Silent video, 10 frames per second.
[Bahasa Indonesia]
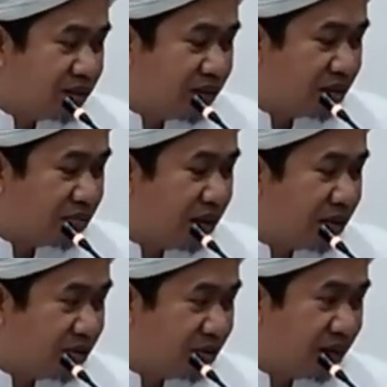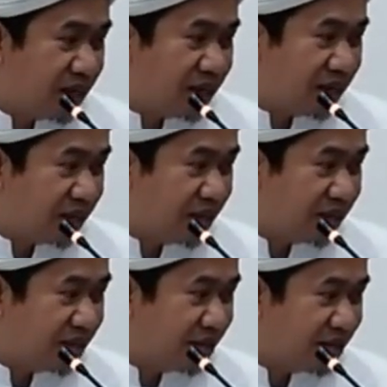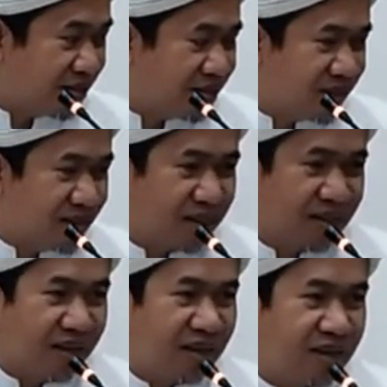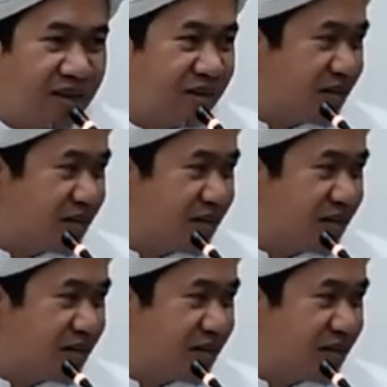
Kayak Ma'ruf anaknya ya ya